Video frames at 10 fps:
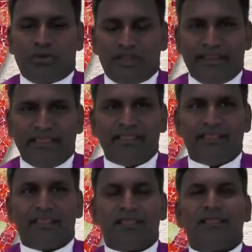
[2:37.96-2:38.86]
உடனே
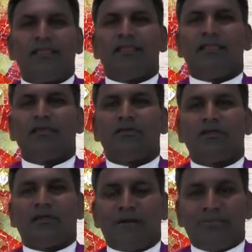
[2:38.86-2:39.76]

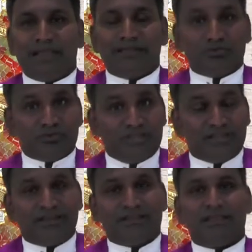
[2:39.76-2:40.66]
கப்ரேல்
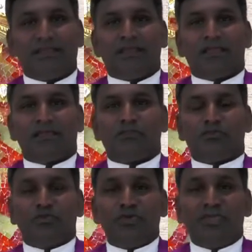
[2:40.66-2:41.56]
தூதர்
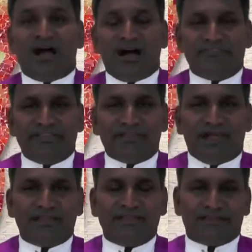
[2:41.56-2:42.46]
தூய
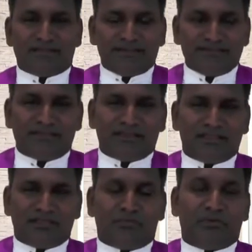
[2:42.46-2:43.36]
ஆவியினால் நீர்
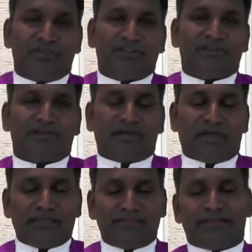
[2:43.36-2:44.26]
கருத்தருக்கு போயிருக்க
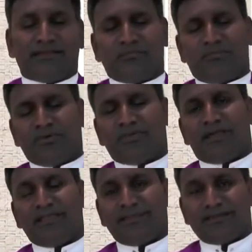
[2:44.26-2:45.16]
கருத்தருக்க
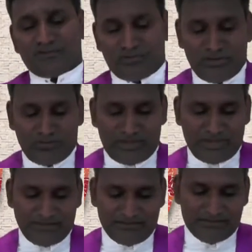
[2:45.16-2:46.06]
போகிறாய் என்று
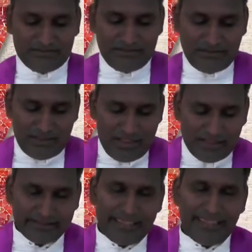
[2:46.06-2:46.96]
சொன்னவுடன்
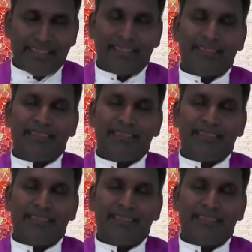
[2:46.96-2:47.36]
அங்கே